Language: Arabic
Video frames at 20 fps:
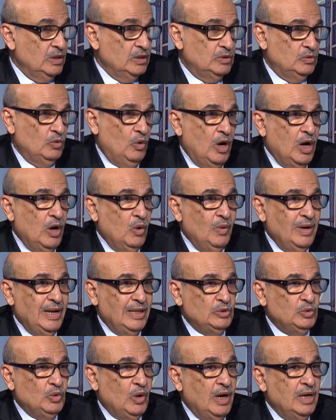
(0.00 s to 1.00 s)
تحاول
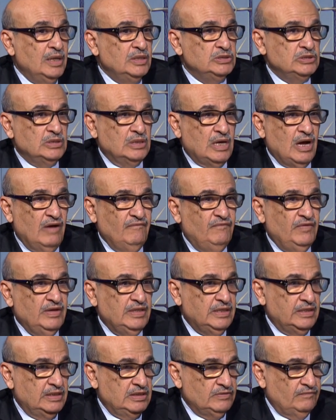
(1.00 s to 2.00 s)
أن تعالج كافة
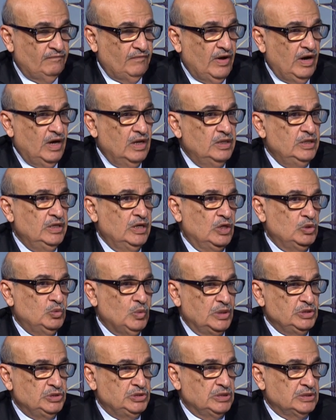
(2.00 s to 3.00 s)
فعاليات
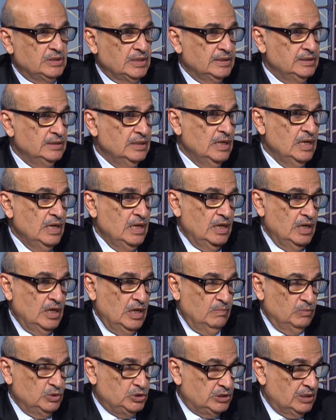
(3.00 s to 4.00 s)
وأنشطة
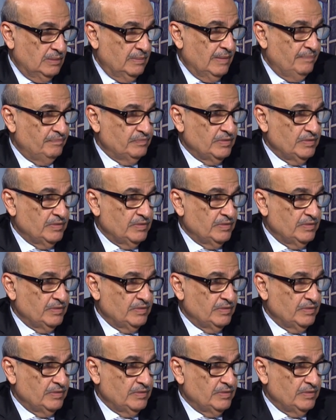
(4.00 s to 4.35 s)
المجتمع